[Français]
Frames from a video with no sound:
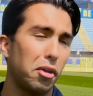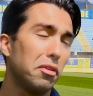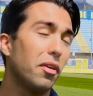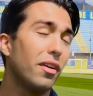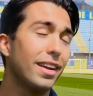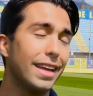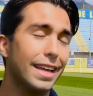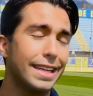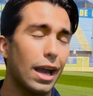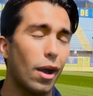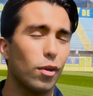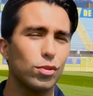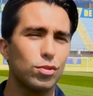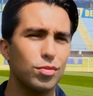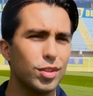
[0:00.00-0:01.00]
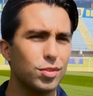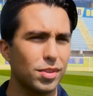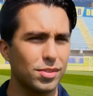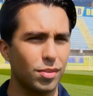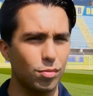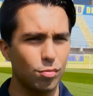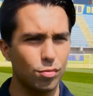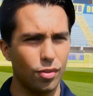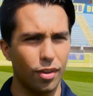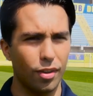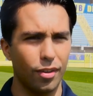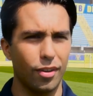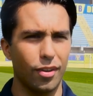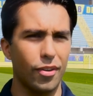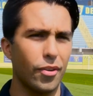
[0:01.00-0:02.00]
dans les 48-72
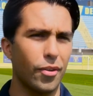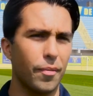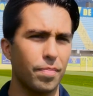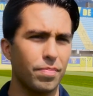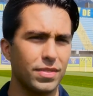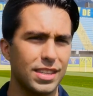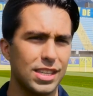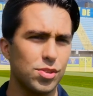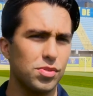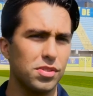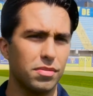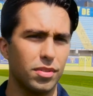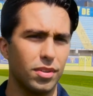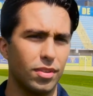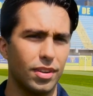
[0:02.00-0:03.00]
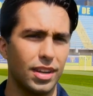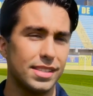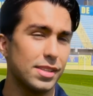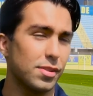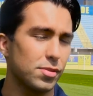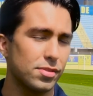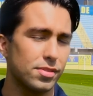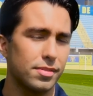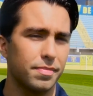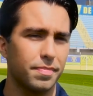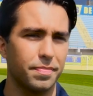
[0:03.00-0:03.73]
heures qui suivent la séance.